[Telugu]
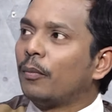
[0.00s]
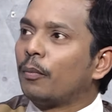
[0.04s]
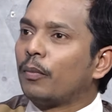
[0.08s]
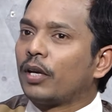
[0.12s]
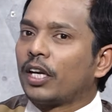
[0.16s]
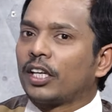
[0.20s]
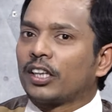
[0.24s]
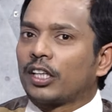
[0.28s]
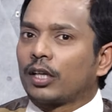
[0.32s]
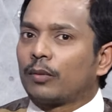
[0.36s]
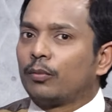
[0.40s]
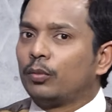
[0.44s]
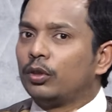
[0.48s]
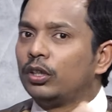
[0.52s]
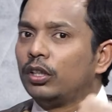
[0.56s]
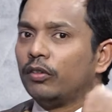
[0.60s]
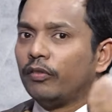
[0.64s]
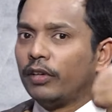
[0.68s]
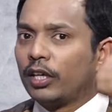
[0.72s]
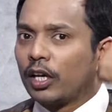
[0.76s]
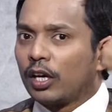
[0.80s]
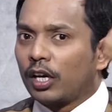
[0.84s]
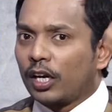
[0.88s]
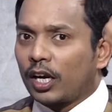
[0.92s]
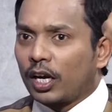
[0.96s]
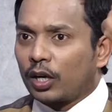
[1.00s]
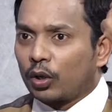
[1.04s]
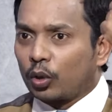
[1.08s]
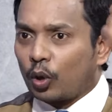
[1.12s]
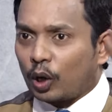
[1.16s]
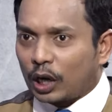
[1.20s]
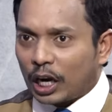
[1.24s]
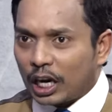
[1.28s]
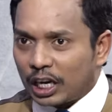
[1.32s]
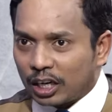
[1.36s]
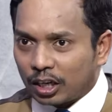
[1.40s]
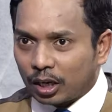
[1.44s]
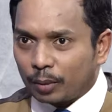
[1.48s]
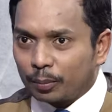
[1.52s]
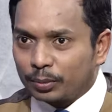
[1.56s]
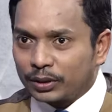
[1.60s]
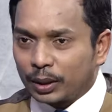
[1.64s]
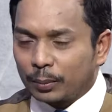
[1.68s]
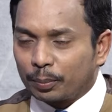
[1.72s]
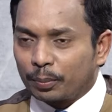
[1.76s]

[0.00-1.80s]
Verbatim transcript: మీరు ఇంతకుముందు వీడియోలో నేను డొనాల్డ్ ట్రంప్